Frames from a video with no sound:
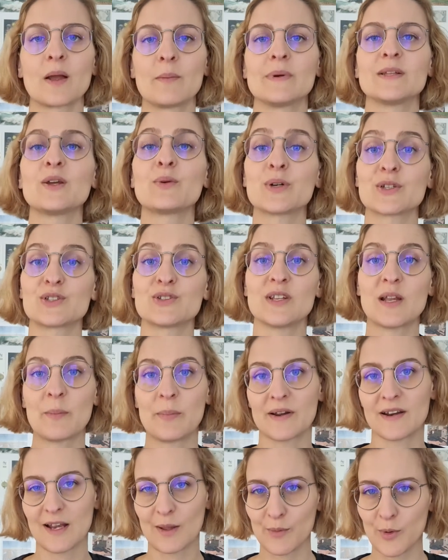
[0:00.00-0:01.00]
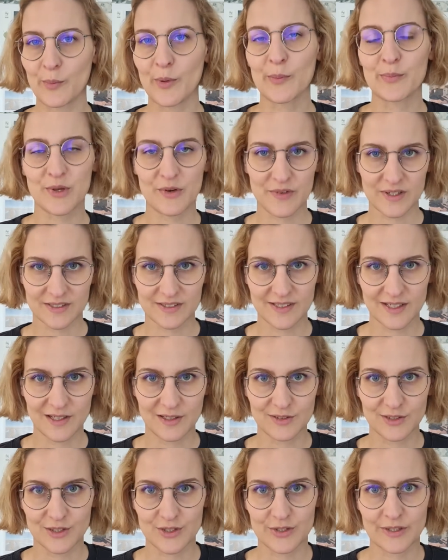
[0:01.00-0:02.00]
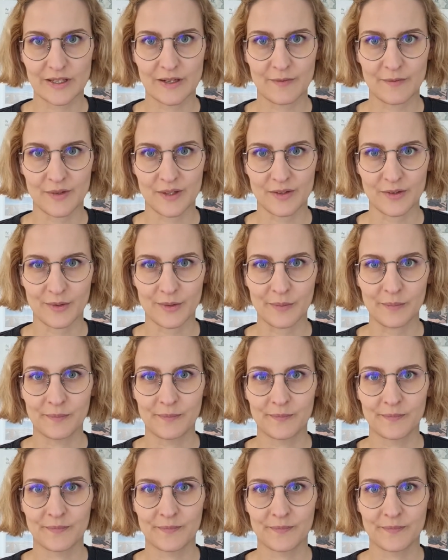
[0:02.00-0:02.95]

ma di questo ne parliamo poi più avanti nel corso del video.